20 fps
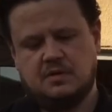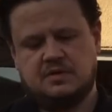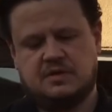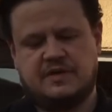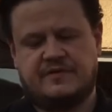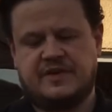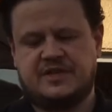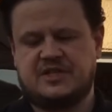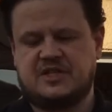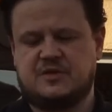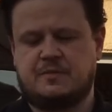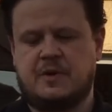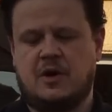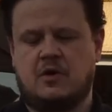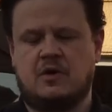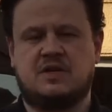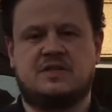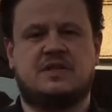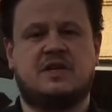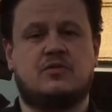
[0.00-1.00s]
Cervejas
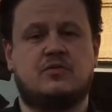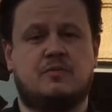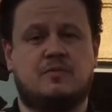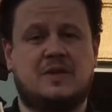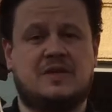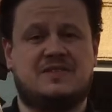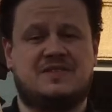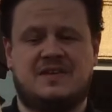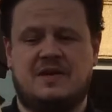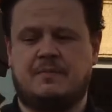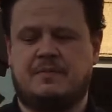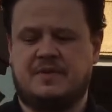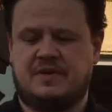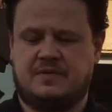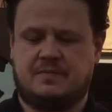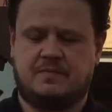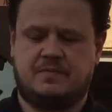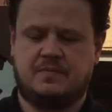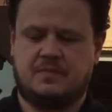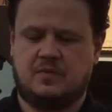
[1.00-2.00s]
belgas, né, com uma,
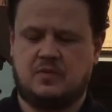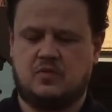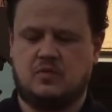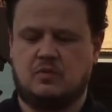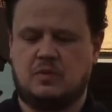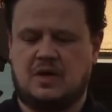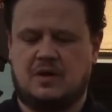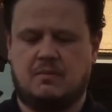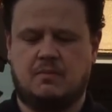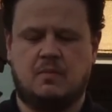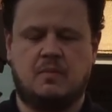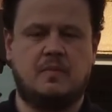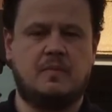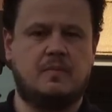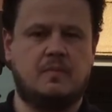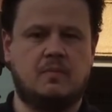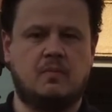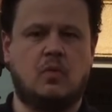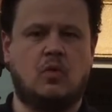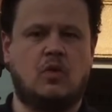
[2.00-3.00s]
sempre uma
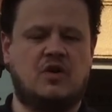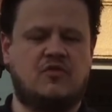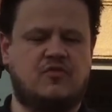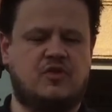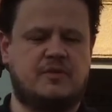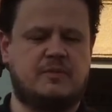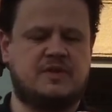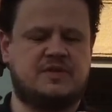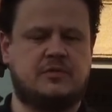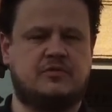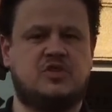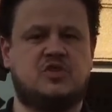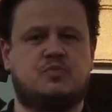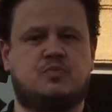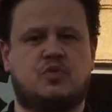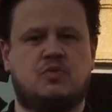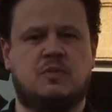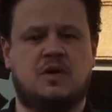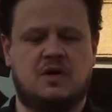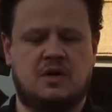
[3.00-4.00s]
boa formação de
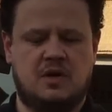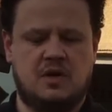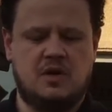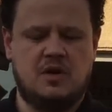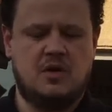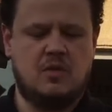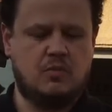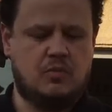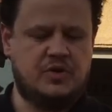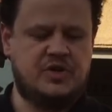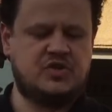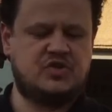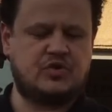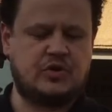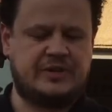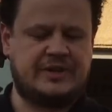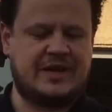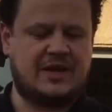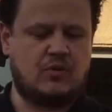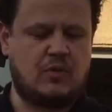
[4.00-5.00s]
espuma, por isso
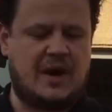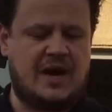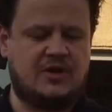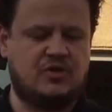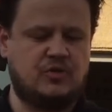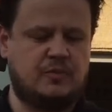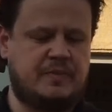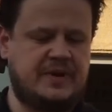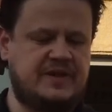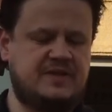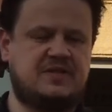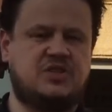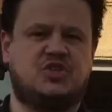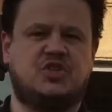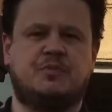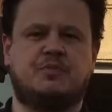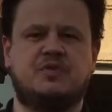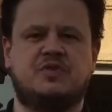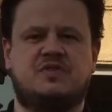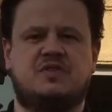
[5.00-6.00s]
que é adequado para esse
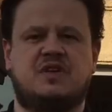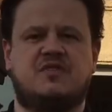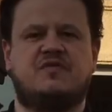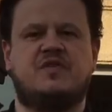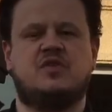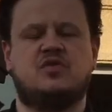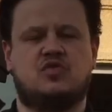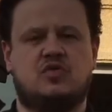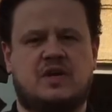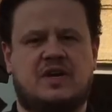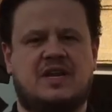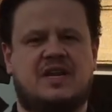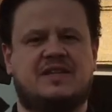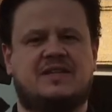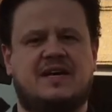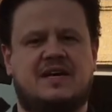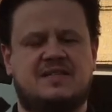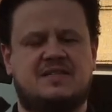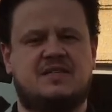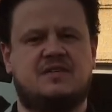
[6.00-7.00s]
tipo de serviço,
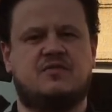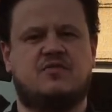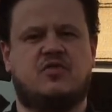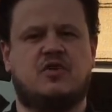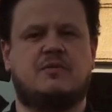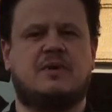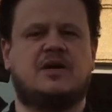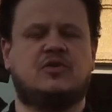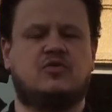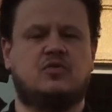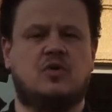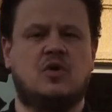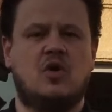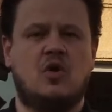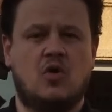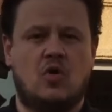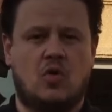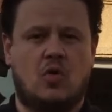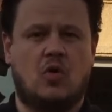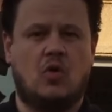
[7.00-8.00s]
aquela taça do formato
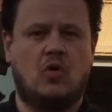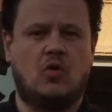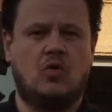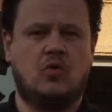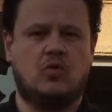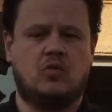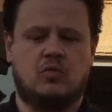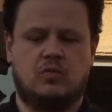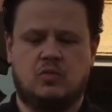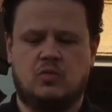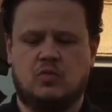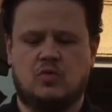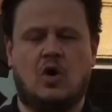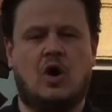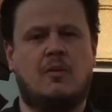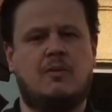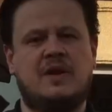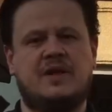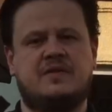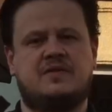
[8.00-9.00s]

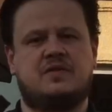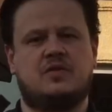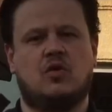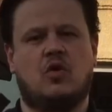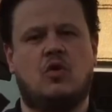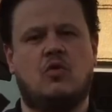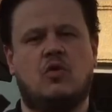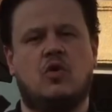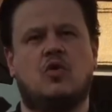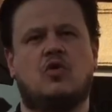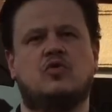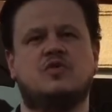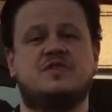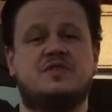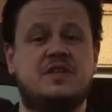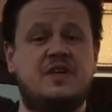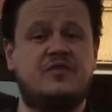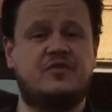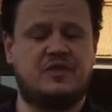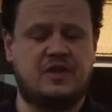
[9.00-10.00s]
ou goblet ou
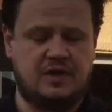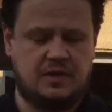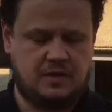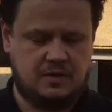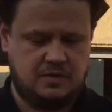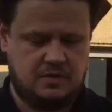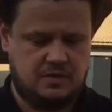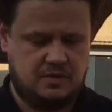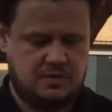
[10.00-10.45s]
snifter.